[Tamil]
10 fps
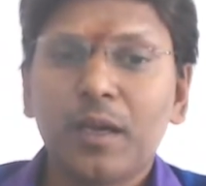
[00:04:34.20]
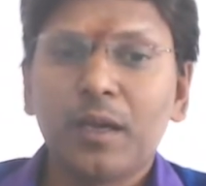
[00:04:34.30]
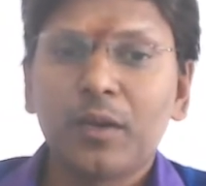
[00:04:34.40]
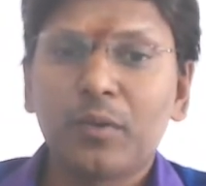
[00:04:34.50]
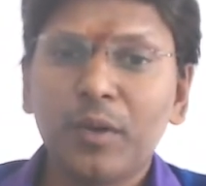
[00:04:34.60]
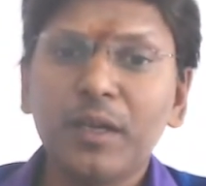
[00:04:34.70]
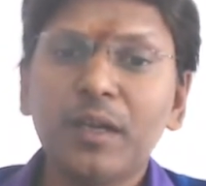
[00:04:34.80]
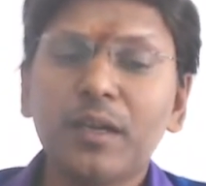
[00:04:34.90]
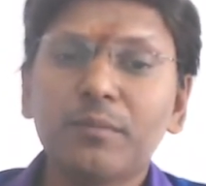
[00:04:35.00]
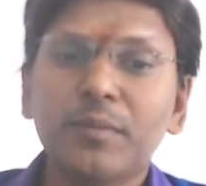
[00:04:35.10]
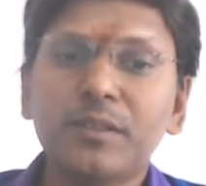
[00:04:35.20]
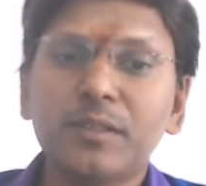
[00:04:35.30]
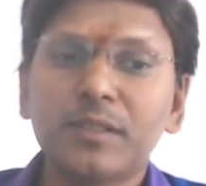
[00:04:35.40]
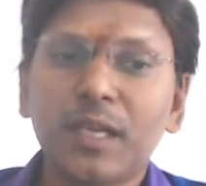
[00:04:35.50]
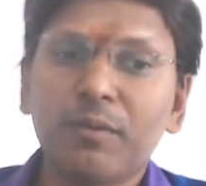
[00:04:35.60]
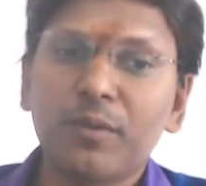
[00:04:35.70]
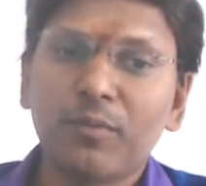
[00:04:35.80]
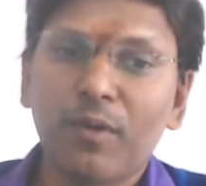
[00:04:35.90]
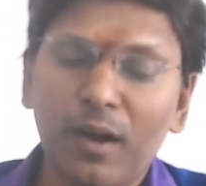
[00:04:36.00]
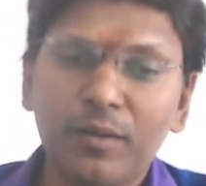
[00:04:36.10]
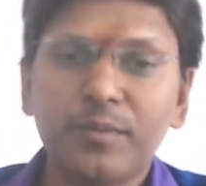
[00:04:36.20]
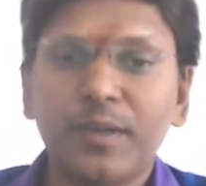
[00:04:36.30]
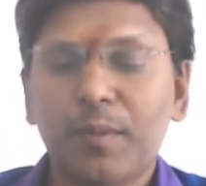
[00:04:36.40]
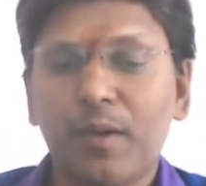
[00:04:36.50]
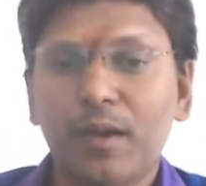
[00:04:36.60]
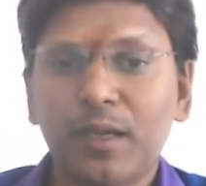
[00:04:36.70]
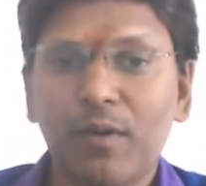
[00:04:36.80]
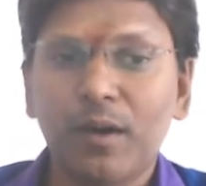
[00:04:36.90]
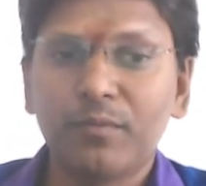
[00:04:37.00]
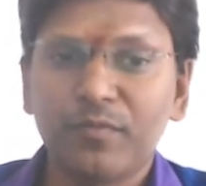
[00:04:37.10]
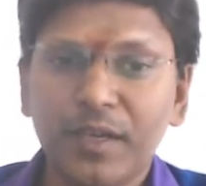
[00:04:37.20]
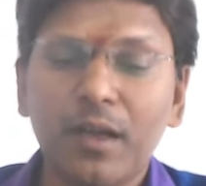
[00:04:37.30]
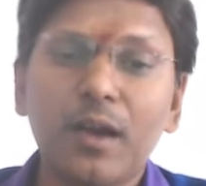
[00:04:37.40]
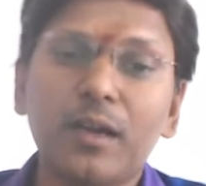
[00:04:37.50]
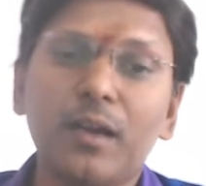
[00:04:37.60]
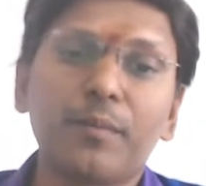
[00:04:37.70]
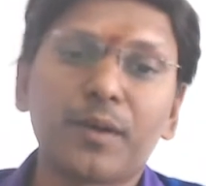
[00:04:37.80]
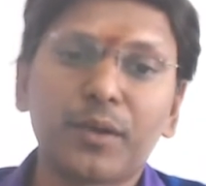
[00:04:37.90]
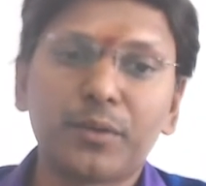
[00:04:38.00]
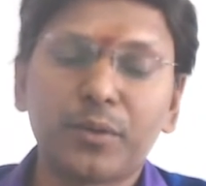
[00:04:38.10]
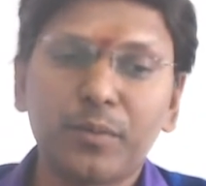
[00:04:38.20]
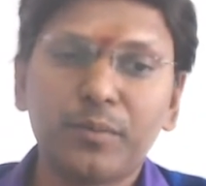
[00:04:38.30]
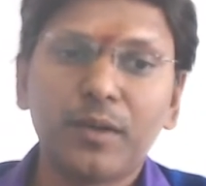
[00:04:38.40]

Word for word: கோயில் என்பது இறைவன் வாழும் இடமாக வாழும் வீடாக நாம் கருதுகிறோம்